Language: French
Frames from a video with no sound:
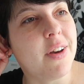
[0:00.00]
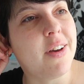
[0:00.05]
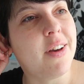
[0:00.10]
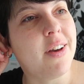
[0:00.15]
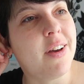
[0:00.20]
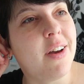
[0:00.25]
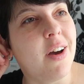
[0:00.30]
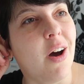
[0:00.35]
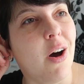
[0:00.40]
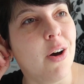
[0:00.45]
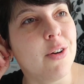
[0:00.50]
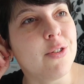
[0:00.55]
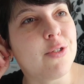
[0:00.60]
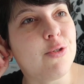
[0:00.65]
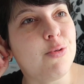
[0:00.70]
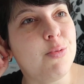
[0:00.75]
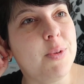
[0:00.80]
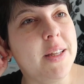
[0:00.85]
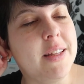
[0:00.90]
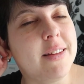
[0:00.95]
Euh,
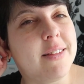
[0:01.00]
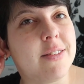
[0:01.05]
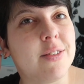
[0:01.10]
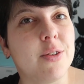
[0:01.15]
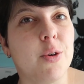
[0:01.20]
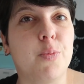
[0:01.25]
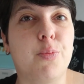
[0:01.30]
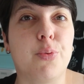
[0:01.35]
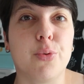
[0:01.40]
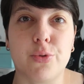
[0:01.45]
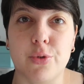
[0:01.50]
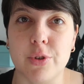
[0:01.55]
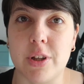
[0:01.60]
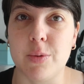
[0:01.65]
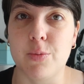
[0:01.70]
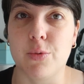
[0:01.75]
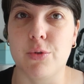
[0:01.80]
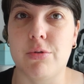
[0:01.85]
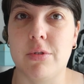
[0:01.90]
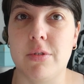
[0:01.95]
ensuite, pour ceux
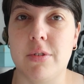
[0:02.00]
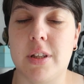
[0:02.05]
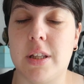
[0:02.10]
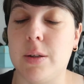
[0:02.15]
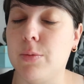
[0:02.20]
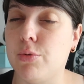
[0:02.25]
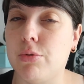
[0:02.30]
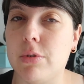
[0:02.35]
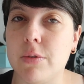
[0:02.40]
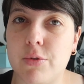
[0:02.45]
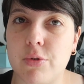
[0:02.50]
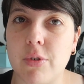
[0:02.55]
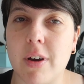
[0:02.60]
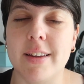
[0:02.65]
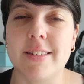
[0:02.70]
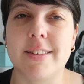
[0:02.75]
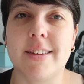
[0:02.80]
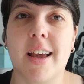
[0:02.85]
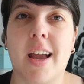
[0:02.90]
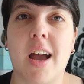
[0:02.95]
qui, suivi, qui me suivent sur
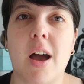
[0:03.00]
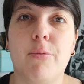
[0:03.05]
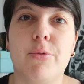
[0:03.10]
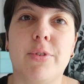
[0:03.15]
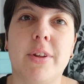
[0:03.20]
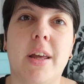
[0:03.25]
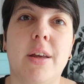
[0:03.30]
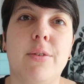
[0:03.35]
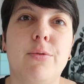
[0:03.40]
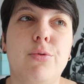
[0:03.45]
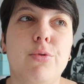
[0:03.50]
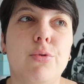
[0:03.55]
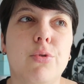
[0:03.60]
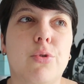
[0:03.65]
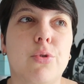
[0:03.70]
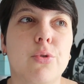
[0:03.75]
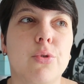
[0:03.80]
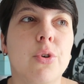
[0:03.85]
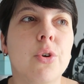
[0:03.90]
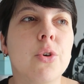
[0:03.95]
Instagram, vous avez
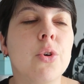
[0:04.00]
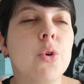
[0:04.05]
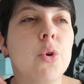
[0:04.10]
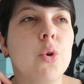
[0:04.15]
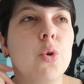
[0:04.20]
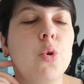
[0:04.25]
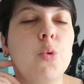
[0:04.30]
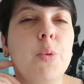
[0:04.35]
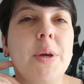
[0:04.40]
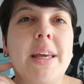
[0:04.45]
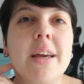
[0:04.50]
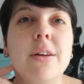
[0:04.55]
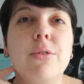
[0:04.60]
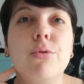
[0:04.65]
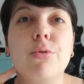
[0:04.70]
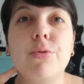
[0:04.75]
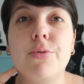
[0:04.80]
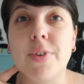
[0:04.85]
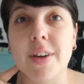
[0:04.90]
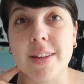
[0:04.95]
vu que le week-end
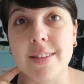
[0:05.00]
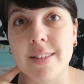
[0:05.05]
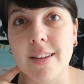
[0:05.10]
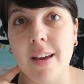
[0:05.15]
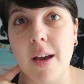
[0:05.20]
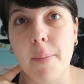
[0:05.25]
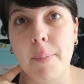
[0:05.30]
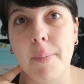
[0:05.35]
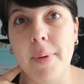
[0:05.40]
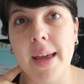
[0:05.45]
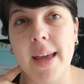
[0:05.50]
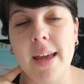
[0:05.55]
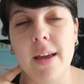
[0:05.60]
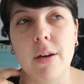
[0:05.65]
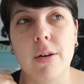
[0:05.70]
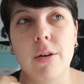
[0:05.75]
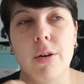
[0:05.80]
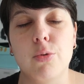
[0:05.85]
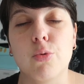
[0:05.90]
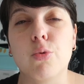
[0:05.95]
du 21
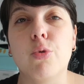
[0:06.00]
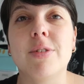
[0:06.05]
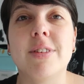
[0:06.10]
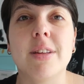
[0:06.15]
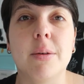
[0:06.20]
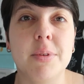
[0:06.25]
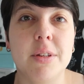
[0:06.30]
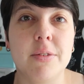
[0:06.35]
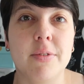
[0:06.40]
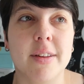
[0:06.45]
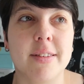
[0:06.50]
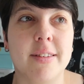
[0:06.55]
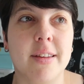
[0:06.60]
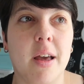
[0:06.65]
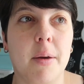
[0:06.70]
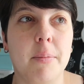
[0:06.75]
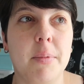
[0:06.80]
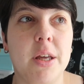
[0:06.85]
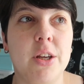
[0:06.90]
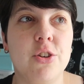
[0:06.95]
mai, euh, donc le samedi
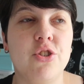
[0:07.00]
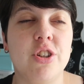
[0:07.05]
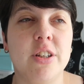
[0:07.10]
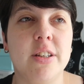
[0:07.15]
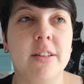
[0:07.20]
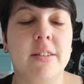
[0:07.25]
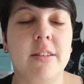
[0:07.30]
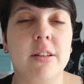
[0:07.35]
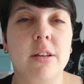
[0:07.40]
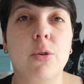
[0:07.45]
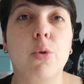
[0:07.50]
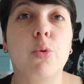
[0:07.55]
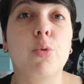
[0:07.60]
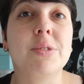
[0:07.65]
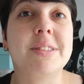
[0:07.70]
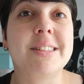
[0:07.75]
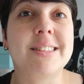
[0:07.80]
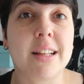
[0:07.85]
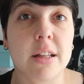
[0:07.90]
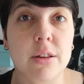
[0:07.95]
21 mai, j'ai été
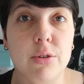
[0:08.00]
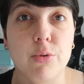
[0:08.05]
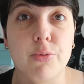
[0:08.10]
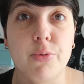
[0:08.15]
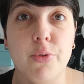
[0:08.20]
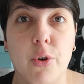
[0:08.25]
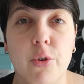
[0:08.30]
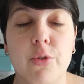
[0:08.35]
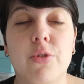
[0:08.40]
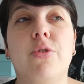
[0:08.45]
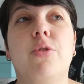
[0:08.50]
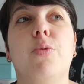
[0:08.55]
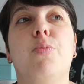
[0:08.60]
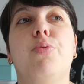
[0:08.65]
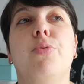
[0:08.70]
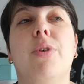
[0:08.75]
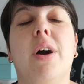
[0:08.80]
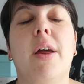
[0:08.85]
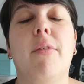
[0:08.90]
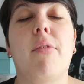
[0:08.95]
au Stade de France
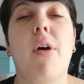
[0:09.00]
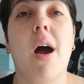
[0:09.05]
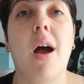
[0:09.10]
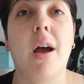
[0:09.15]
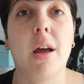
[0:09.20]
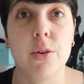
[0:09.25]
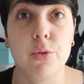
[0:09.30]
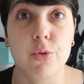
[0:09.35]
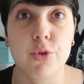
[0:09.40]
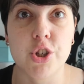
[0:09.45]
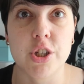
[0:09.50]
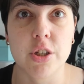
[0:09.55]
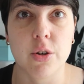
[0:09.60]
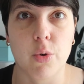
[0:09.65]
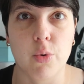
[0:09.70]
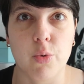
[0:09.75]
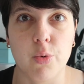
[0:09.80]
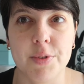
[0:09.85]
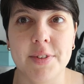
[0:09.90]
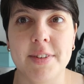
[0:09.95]
pour aller voir Indochine
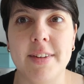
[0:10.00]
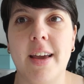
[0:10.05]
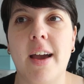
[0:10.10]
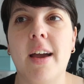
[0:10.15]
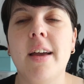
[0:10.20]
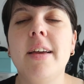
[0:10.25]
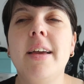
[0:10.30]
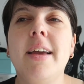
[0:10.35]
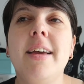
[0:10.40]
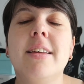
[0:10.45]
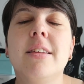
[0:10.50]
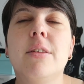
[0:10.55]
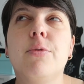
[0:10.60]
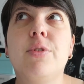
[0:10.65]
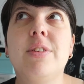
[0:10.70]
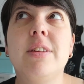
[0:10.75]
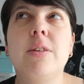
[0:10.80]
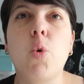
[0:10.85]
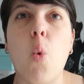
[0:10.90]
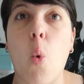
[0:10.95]
en concert. Ça
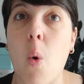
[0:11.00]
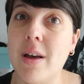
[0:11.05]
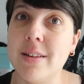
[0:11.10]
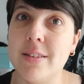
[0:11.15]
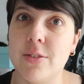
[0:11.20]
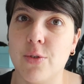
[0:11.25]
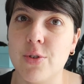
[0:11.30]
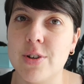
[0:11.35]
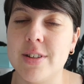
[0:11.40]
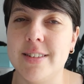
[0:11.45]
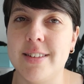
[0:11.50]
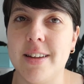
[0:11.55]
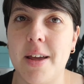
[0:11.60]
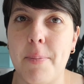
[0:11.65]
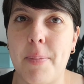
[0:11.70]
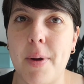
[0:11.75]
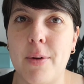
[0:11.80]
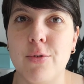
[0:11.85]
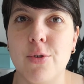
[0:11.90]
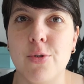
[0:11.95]
faisait trois ans que je les
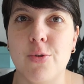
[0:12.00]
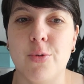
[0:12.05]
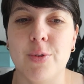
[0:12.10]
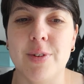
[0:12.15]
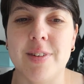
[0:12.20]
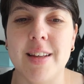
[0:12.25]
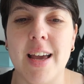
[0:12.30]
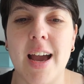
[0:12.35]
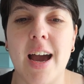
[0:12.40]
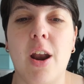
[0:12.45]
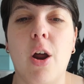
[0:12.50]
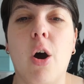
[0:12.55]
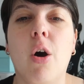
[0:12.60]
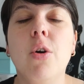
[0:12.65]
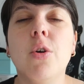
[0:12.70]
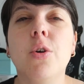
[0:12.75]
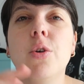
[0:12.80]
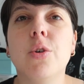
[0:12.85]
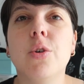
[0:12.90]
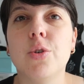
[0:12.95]
avais pas vus en concert. Alors,
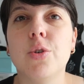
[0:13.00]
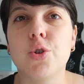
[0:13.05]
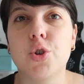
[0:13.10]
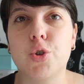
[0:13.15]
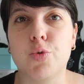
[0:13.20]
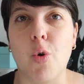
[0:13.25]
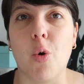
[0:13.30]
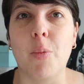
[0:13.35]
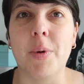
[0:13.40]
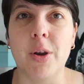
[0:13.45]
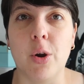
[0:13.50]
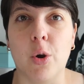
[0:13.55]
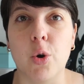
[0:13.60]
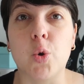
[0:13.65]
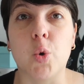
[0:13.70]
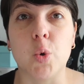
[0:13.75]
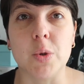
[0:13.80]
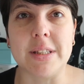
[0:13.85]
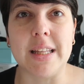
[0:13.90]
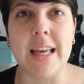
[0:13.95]
je vous remets dans
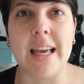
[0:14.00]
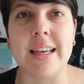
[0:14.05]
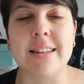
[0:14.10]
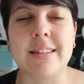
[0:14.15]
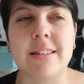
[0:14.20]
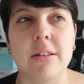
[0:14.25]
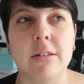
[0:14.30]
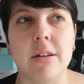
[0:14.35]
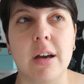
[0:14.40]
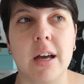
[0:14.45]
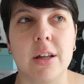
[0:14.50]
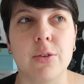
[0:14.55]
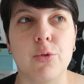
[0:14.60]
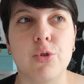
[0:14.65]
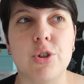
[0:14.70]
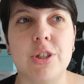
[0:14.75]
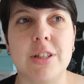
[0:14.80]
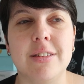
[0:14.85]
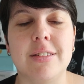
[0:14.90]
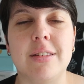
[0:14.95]
le contexte,
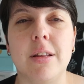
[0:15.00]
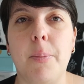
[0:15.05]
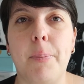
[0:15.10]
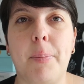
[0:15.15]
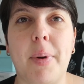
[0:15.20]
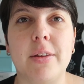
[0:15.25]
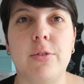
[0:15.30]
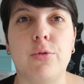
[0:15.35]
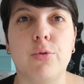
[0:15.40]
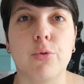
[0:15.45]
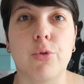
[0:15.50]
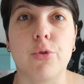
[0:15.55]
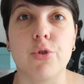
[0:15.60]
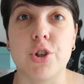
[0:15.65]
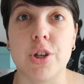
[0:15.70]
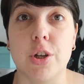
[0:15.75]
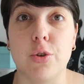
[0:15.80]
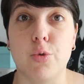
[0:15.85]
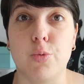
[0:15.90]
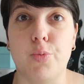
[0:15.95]
Indochine c'est une passion que
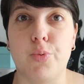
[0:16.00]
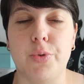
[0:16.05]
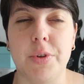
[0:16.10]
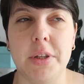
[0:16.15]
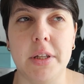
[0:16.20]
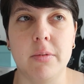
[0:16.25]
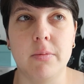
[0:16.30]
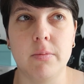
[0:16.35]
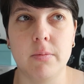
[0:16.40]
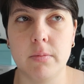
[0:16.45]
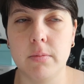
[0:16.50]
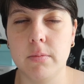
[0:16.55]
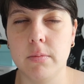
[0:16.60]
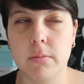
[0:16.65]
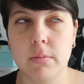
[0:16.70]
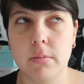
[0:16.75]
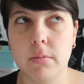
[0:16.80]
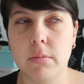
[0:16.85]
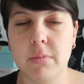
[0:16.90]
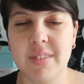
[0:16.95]
j'ai depuis
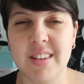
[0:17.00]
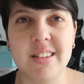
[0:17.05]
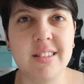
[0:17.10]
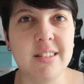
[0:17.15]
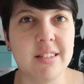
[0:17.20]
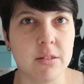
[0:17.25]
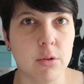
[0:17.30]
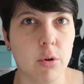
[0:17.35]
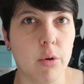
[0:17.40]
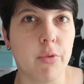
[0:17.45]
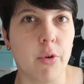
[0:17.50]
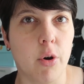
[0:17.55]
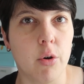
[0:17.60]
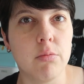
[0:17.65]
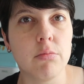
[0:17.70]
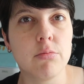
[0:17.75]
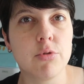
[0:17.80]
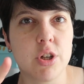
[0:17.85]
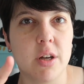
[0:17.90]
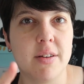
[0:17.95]
19
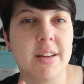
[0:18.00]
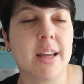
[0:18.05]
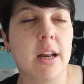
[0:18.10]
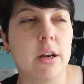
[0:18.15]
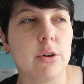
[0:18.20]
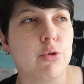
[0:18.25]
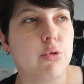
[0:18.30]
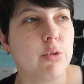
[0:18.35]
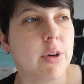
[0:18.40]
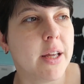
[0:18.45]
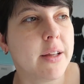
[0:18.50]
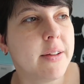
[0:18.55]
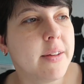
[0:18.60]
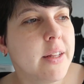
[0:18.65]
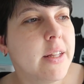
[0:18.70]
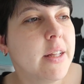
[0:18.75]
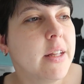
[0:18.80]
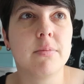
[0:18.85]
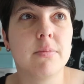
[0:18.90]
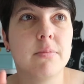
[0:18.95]
ans, j'avais calculé
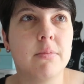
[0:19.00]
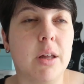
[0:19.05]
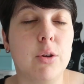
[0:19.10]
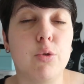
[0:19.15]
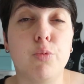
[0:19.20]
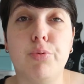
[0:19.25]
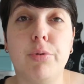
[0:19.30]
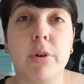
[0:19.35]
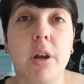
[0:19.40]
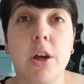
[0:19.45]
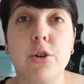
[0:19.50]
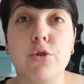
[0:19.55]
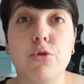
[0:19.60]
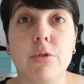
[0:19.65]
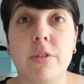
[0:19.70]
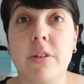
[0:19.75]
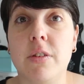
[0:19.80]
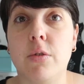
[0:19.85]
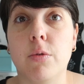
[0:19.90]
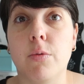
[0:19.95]
bah, depuis l'âge
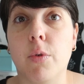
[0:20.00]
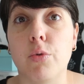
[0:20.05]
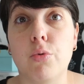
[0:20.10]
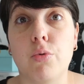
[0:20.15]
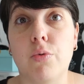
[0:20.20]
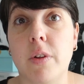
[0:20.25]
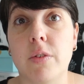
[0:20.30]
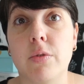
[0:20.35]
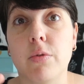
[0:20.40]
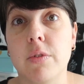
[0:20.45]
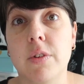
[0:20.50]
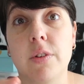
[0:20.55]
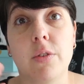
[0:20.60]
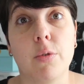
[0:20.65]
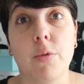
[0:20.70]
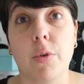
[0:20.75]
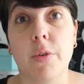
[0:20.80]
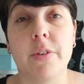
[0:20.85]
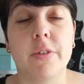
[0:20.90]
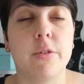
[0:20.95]
de 19 ans, de toute façon
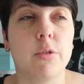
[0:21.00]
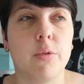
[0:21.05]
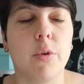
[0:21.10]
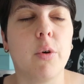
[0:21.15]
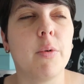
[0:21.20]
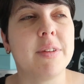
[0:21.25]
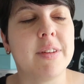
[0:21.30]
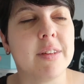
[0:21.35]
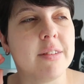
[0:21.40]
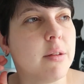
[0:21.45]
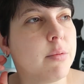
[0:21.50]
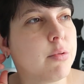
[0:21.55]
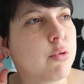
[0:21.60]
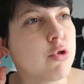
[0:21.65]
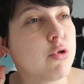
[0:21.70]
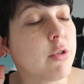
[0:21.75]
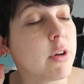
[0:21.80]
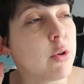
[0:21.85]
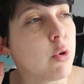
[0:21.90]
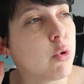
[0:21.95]
19 ans, 19 ans, et c'est ça parce
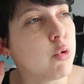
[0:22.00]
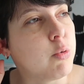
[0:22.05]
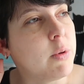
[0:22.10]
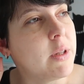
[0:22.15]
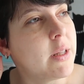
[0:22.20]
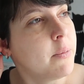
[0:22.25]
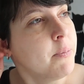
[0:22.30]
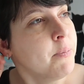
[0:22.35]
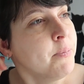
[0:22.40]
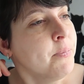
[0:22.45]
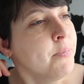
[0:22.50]
que j'en ai 38.